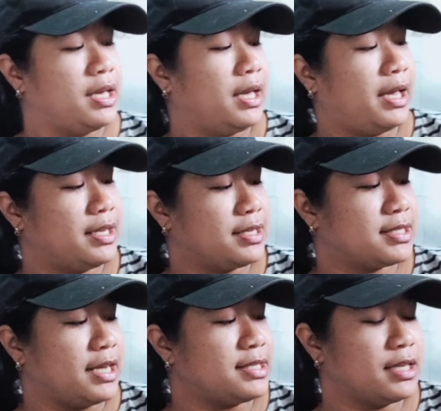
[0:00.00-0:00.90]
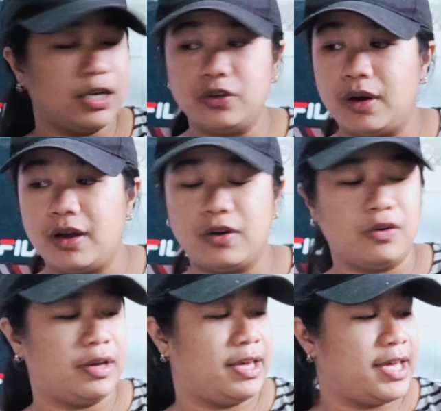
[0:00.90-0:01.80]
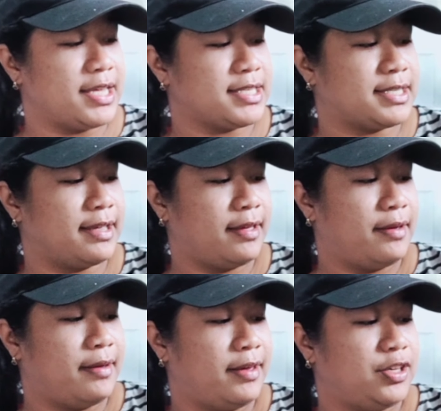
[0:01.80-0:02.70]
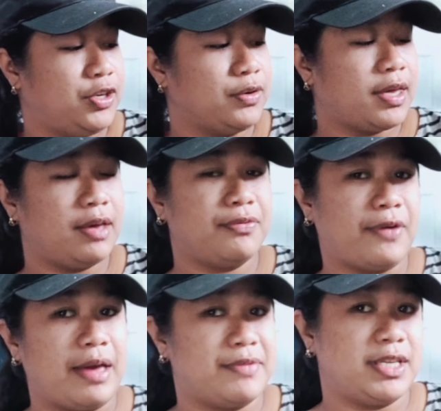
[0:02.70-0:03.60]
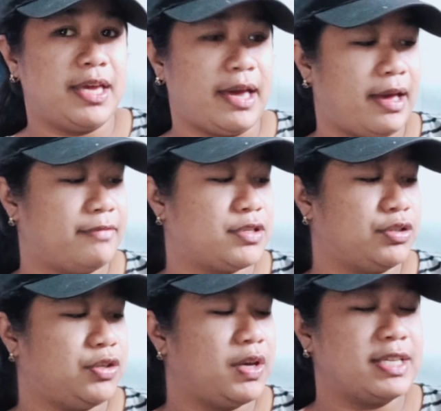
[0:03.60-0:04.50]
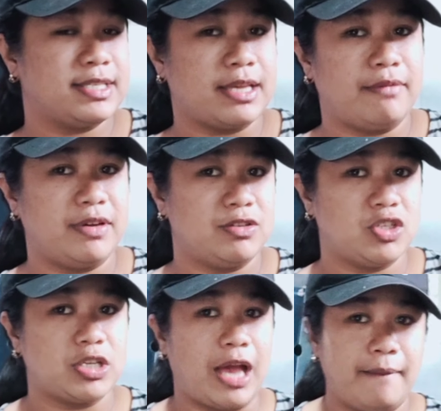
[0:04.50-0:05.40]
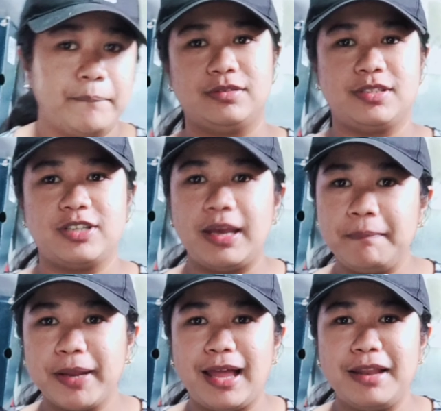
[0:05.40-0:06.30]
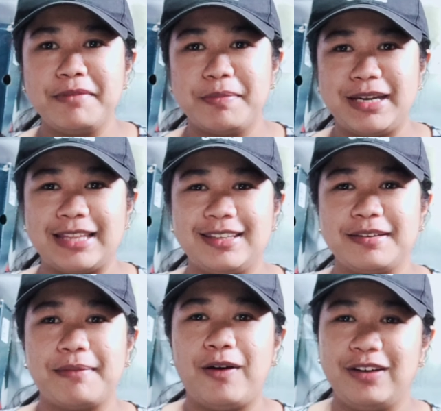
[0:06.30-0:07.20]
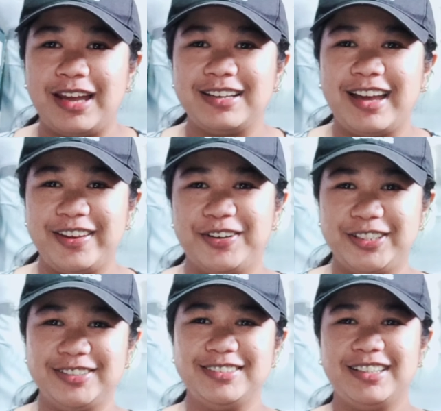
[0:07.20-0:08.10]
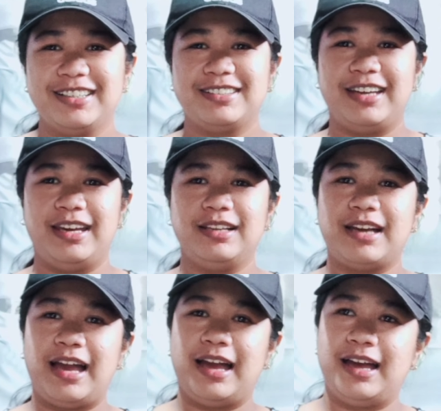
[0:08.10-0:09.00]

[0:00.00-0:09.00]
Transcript: And ang size na kinuha ko is UK 5 and a half, so US 7 siya. Siyempre, alam naman natin na maulan ngayon dahil nga